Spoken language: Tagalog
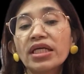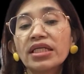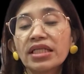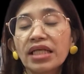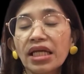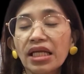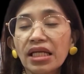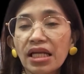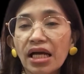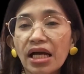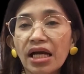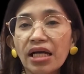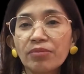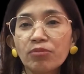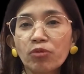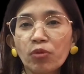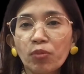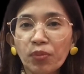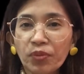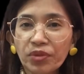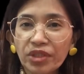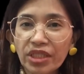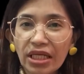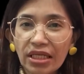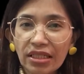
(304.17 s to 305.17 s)
kailangan mo
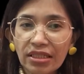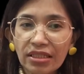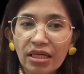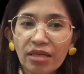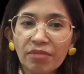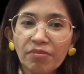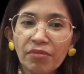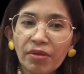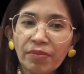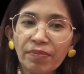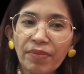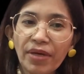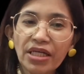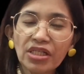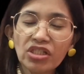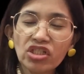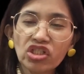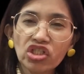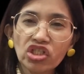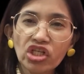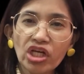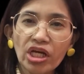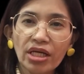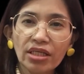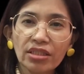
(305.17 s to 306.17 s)
talagang
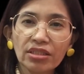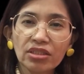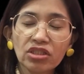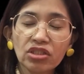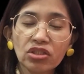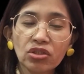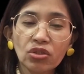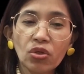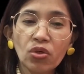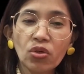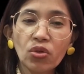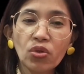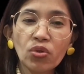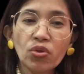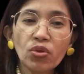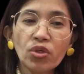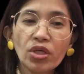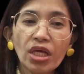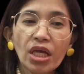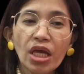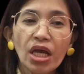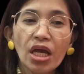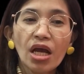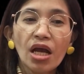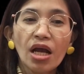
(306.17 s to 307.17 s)
magpa-inject. So,
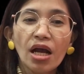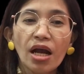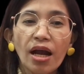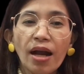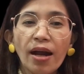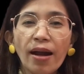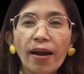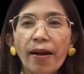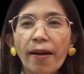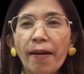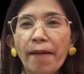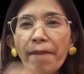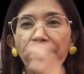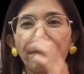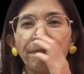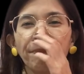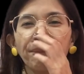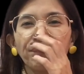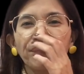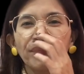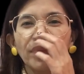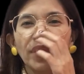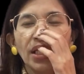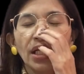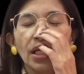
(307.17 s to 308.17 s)
um,
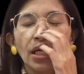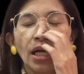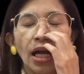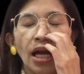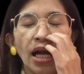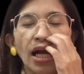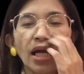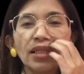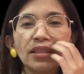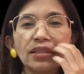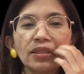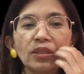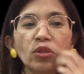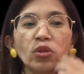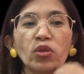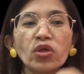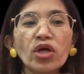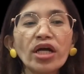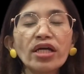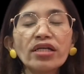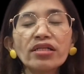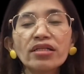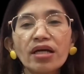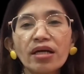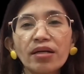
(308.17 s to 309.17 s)
ang
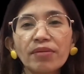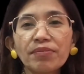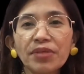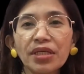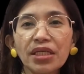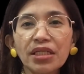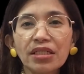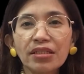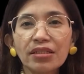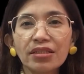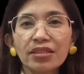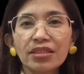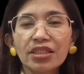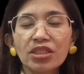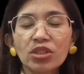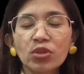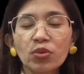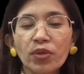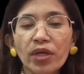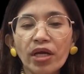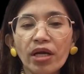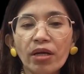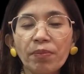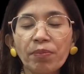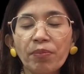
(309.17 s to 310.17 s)
lugar namin is
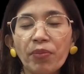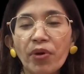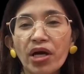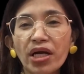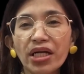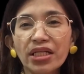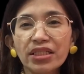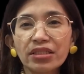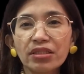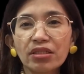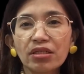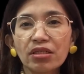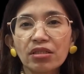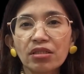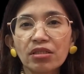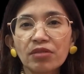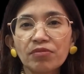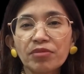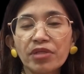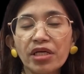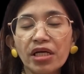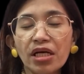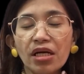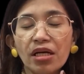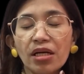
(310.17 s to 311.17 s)
we are part of
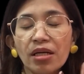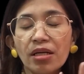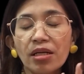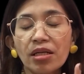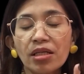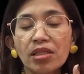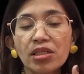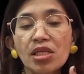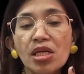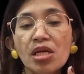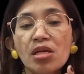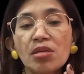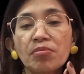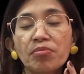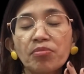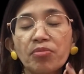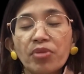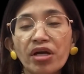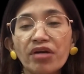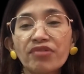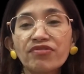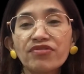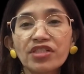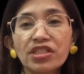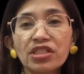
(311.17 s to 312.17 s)
the
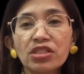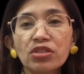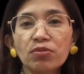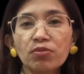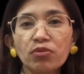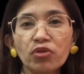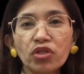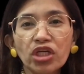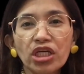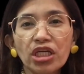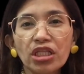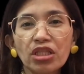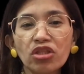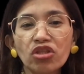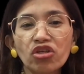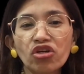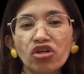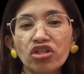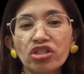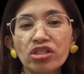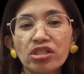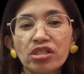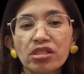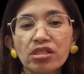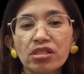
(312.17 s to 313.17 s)
province of
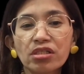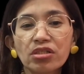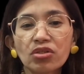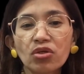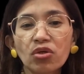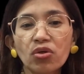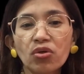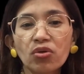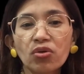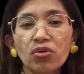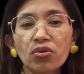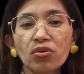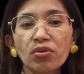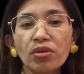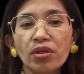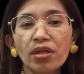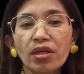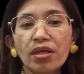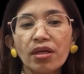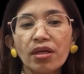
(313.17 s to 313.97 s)
Bukidnon. So,